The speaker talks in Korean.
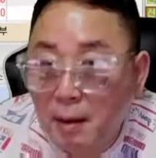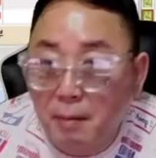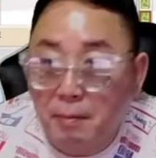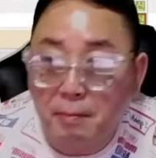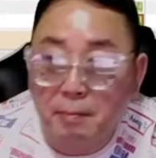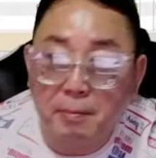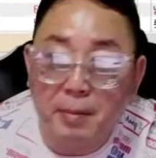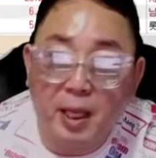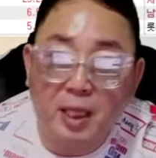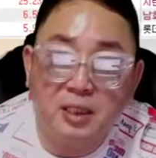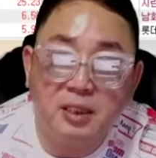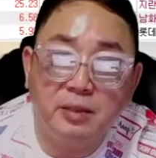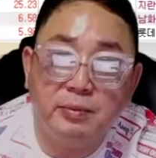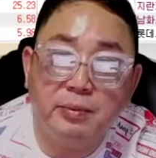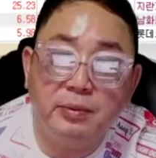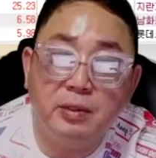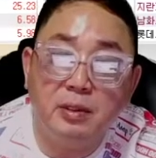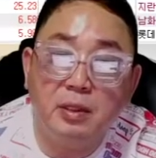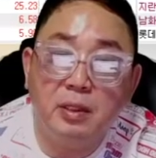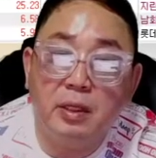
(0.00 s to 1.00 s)

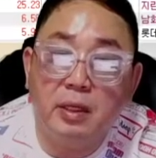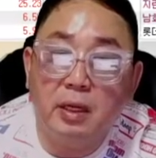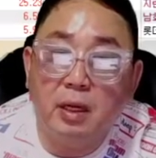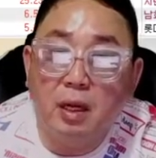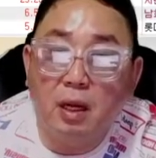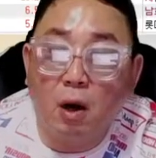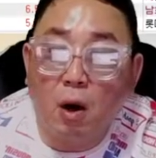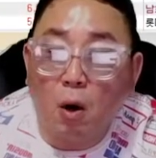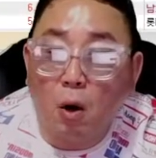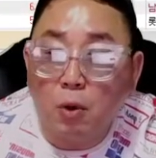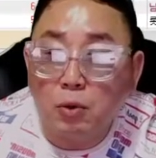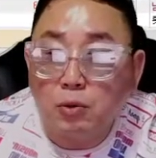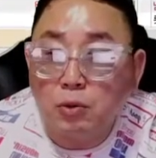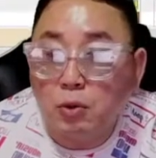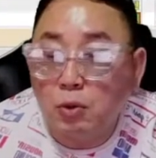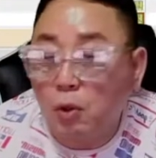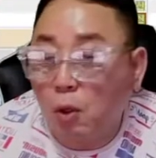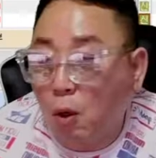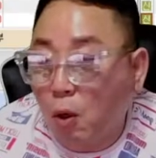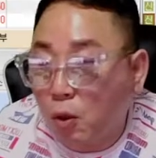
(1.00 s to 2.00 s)
매집을
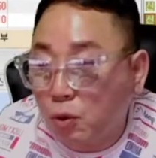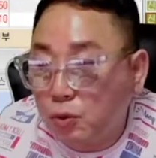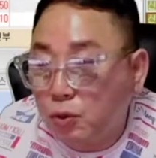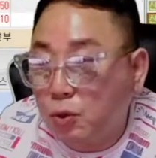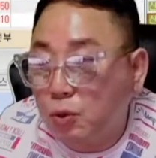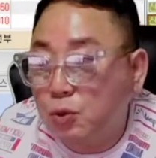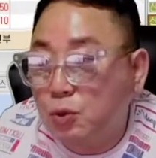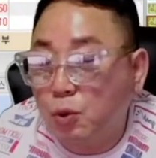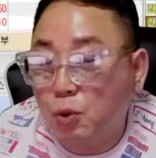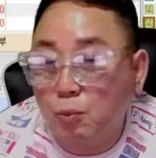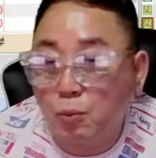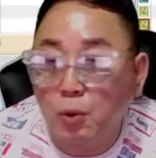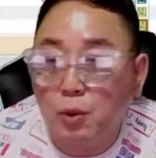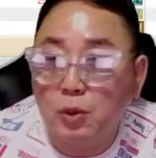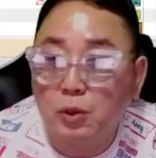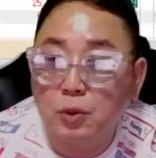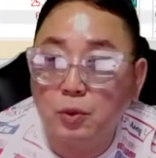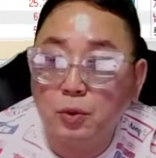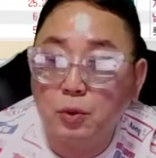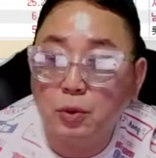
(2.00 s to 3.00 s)
어떤
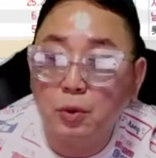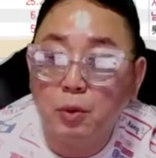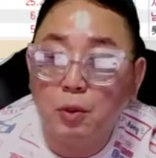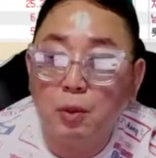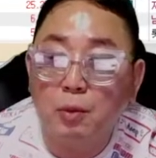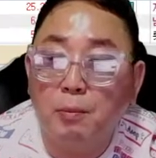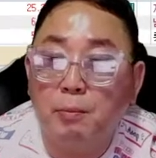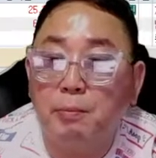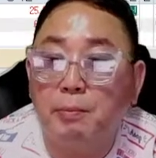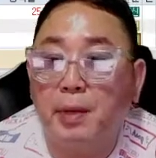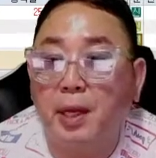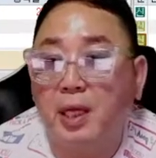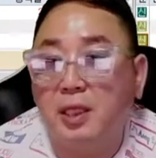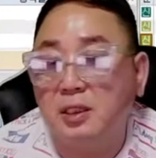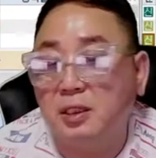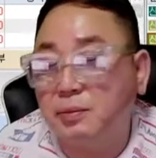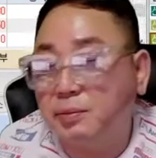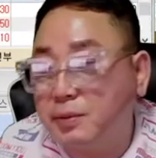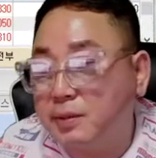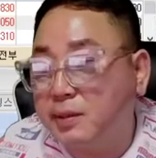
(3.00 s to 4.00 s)
종목이도
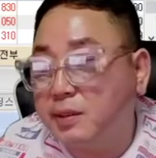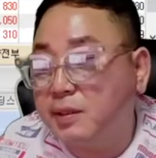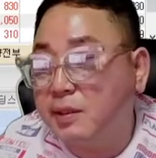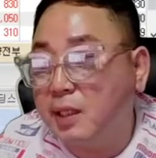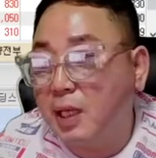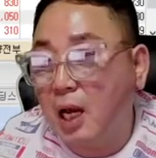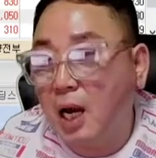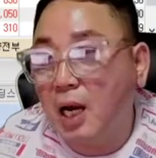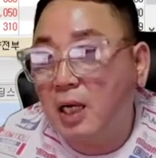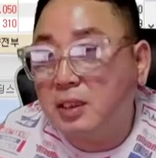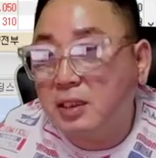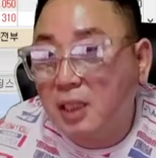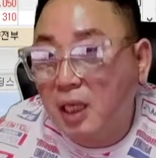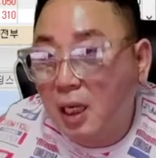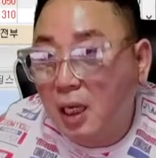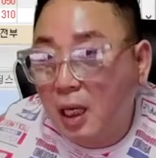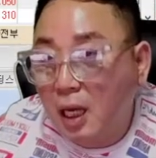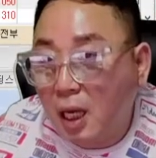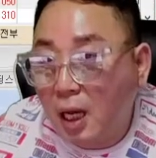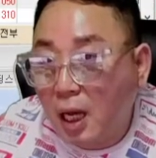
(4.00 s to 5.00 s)
매집은
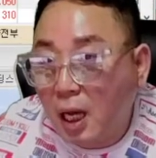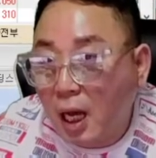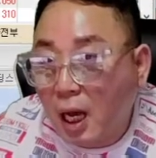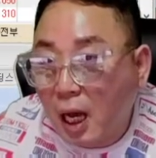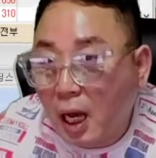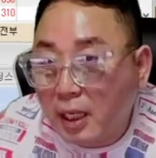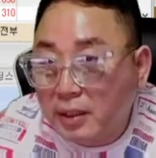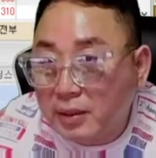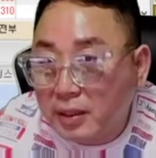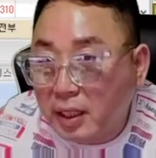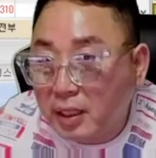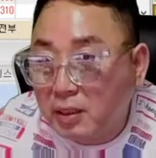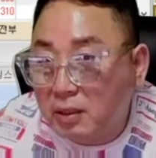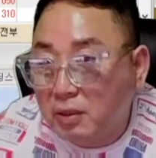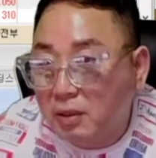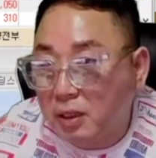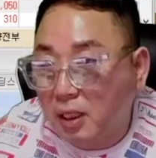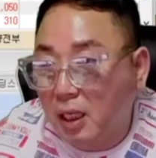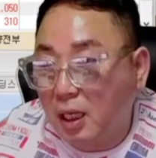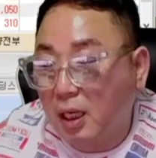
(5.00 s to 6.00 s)
항상 한다는
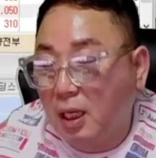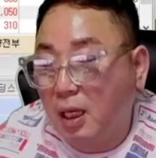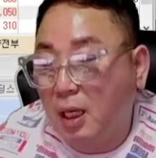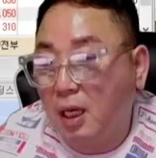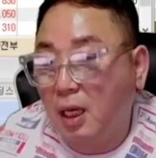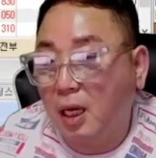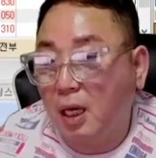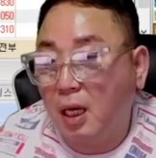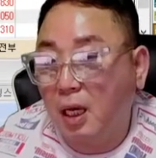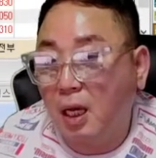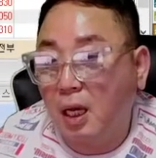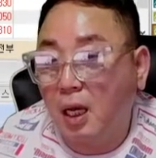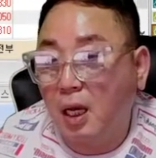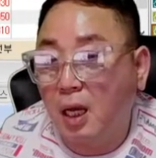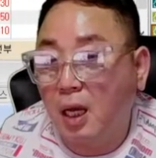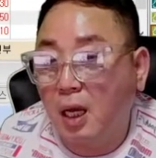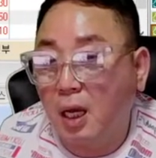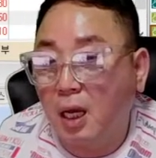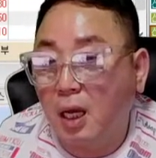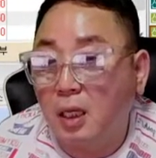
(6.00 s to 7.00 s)
거다.
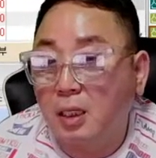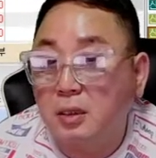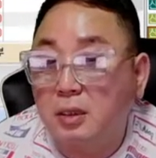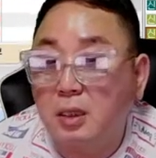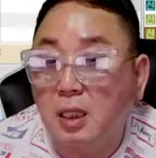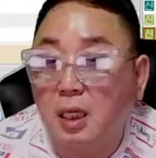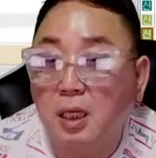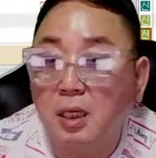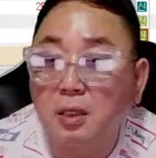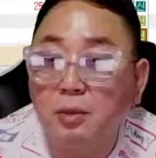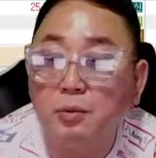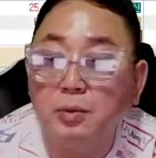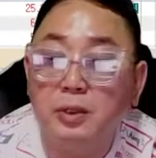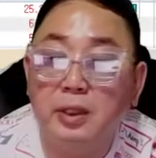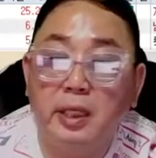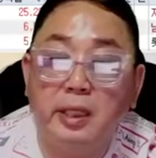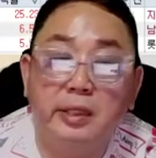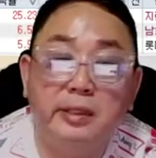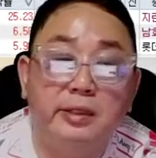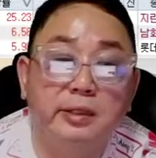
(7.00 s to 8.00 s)
자, 그러면
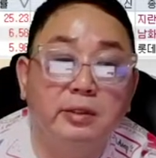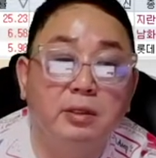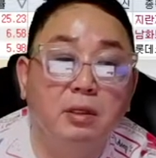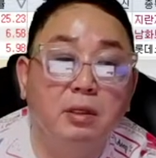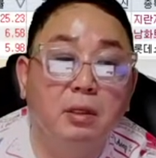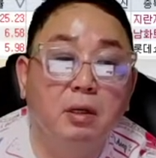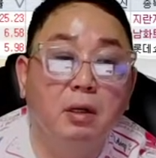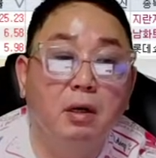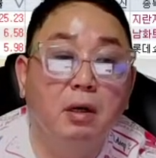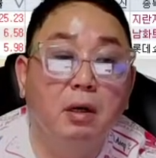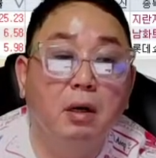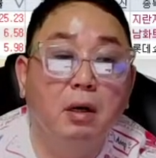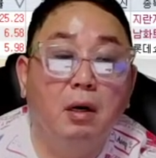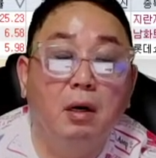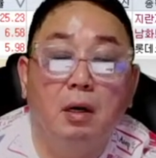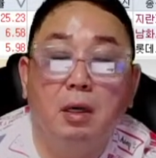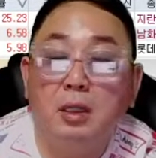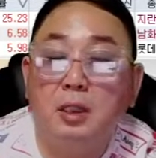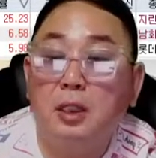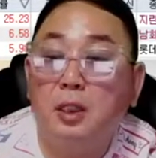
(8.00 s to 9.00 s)
예를 들어서
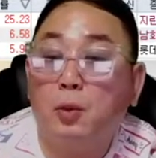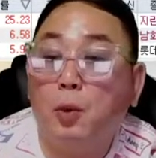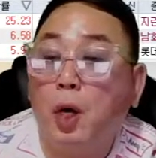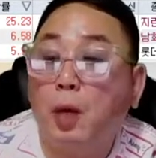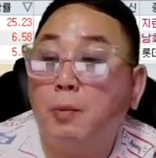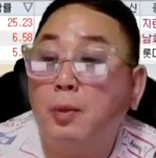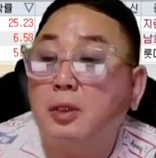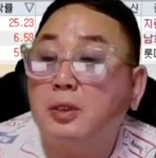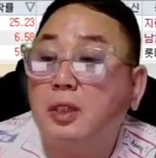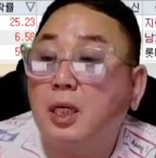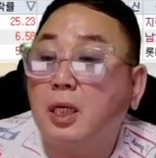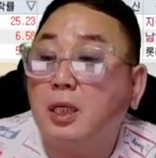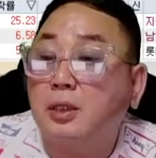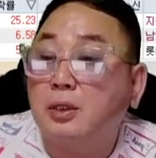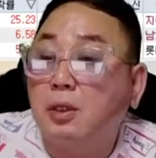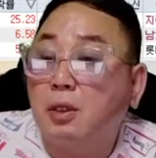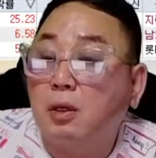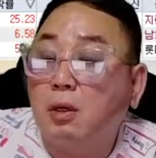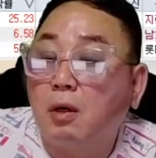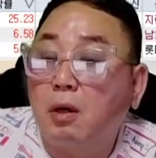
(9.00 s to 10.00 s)
이
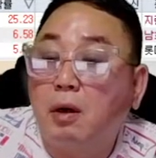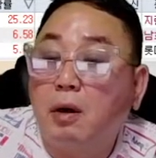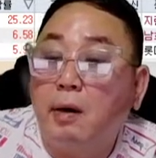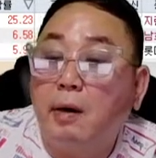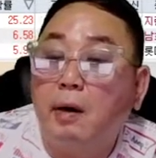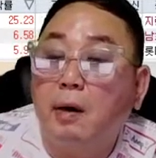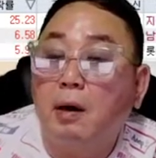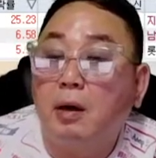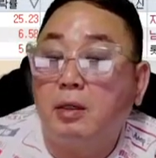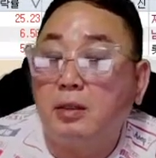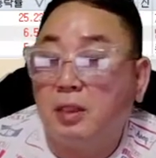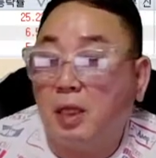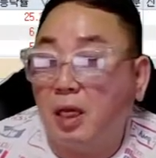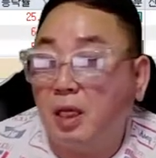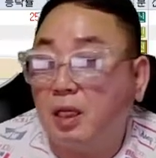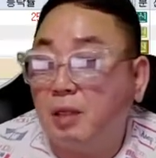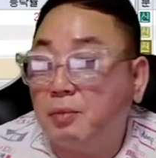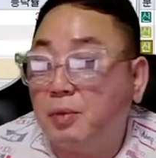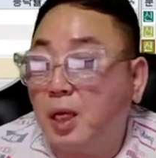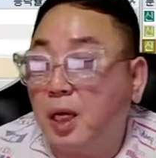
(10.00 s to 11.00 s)
화면상에서
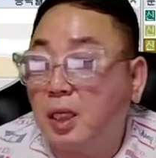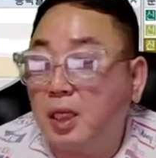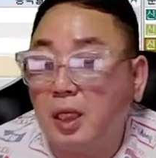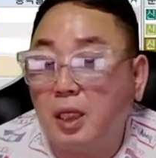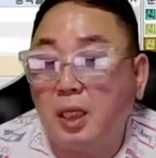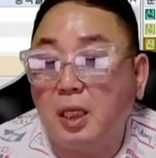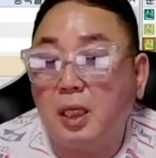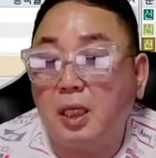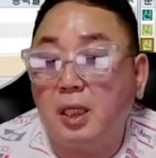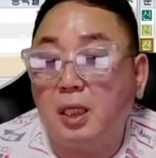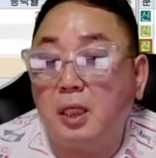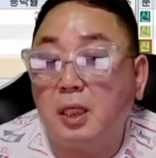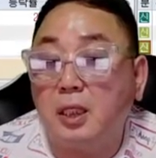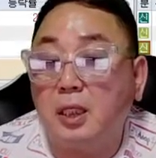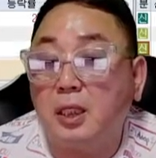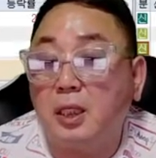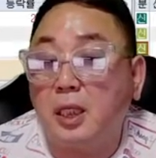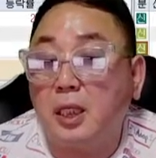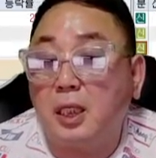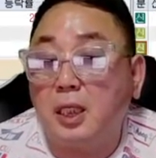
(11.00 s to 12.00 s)
예린당이
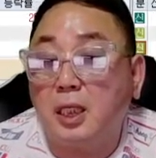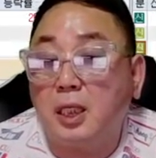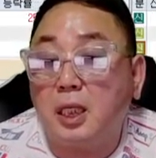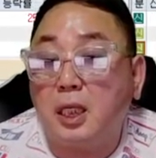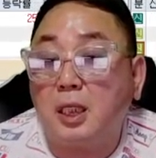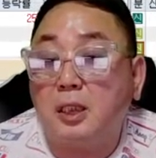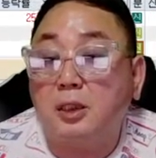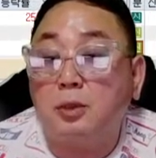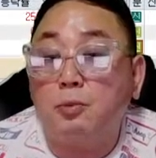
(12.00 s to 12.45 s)
이렇게 지금